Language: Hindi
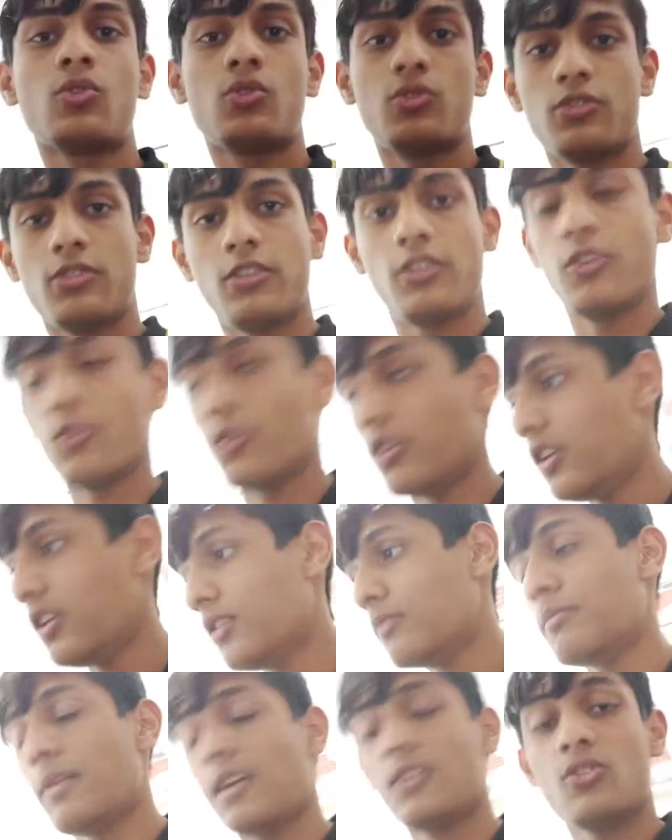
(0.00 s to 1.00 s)
तो कुछ नहीं हो रही
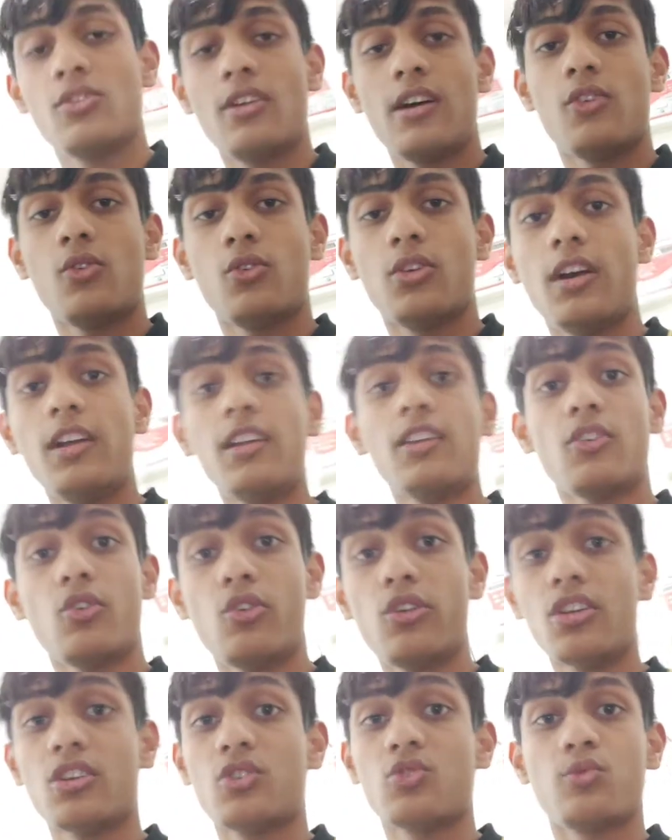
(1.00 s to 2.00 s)
मैं तो जा रहा हूँ घर
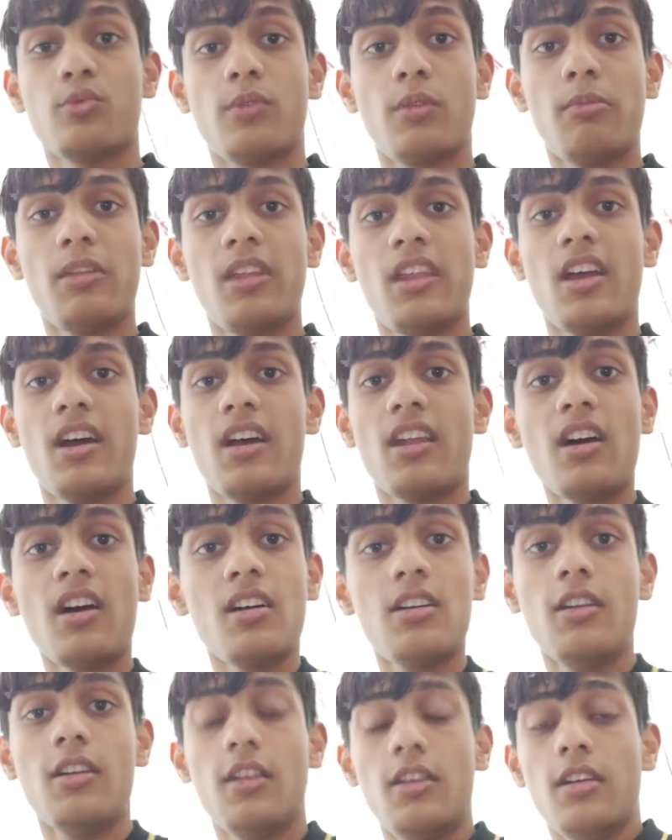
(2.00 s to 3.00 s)
कोई कस्टमर भी नहीं आ रहा
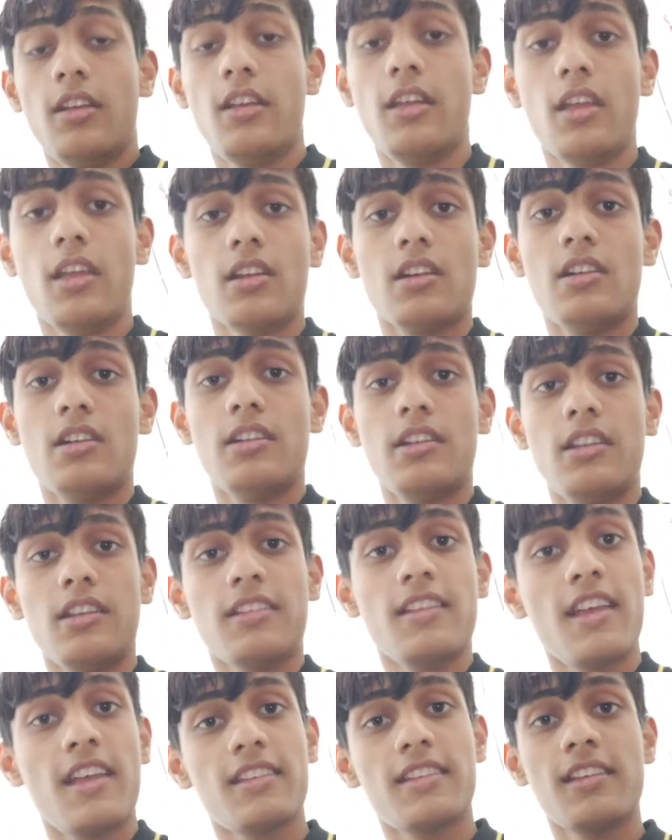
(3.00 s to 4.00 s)
एक घंटे
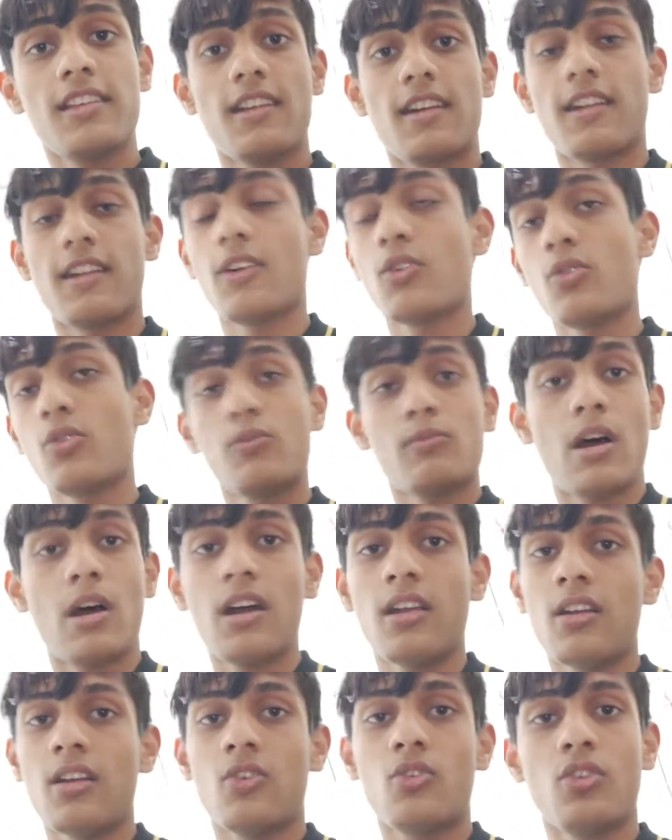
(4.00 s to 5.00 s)
से ऐसे ही खड़ा हूँ
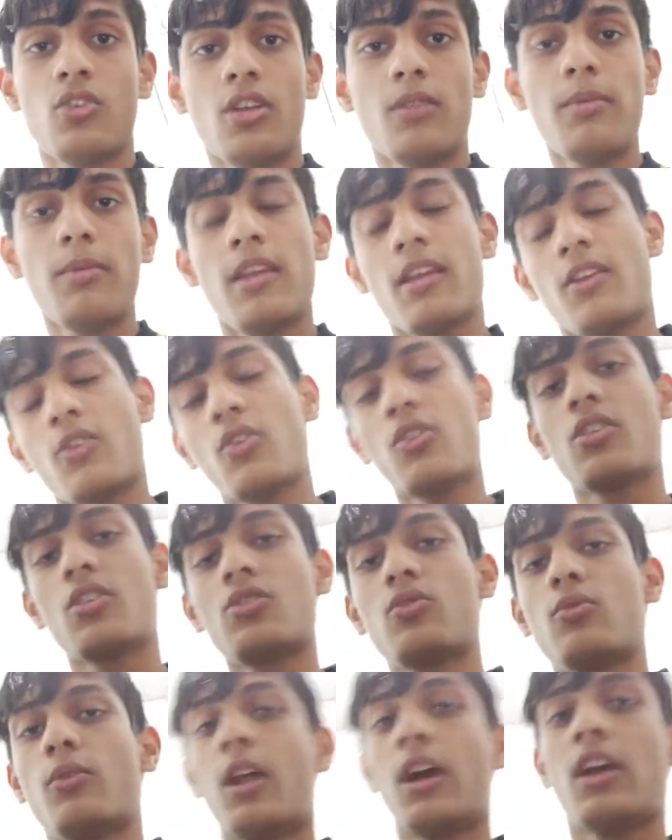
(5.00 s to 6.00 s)
बाहर काउंटर पे कोई
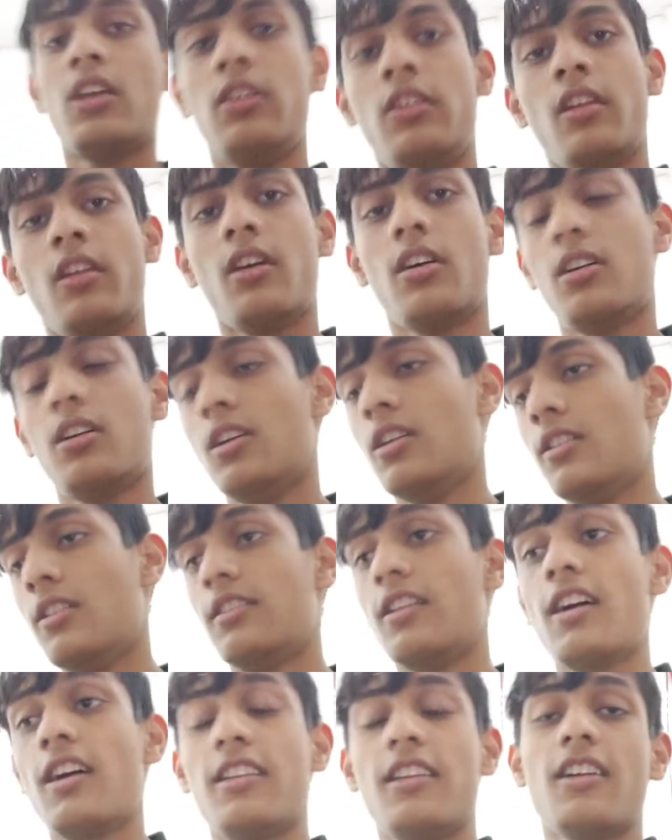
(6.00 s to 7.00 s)
कस्टमर आ ही नहीं रहा
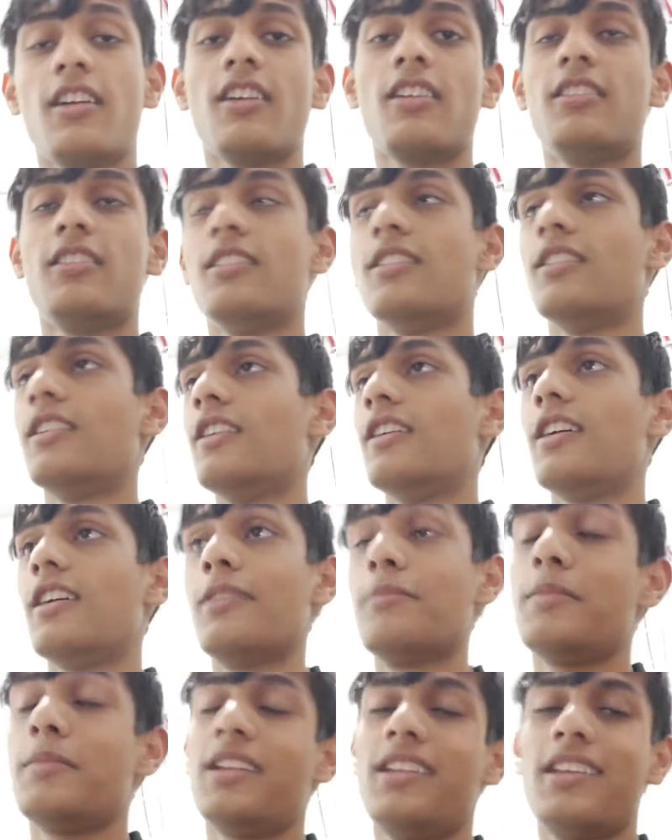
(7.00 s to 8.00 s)
ना आने का
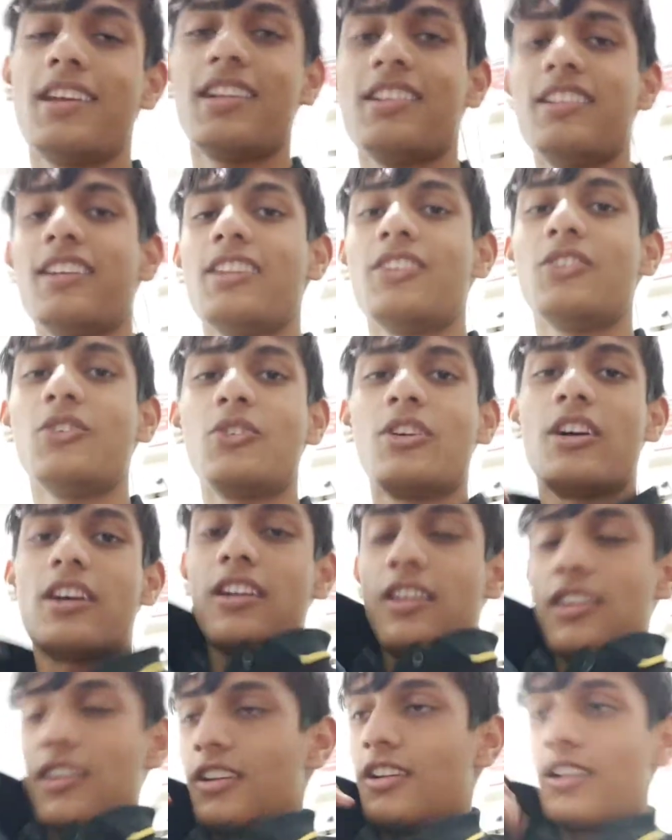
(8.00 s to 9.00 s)
अब मैं निकल जाता हूँ
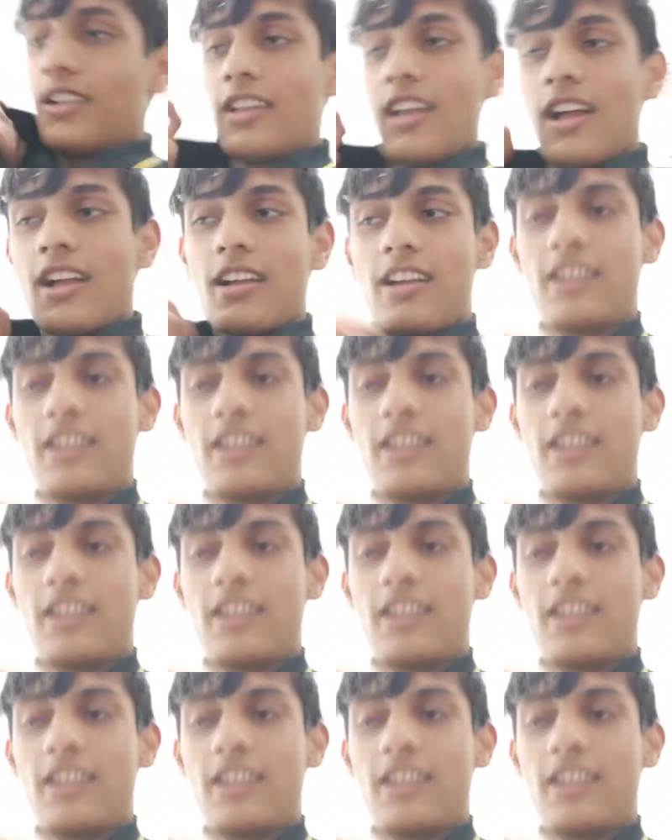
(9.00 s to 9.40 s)
घर क्या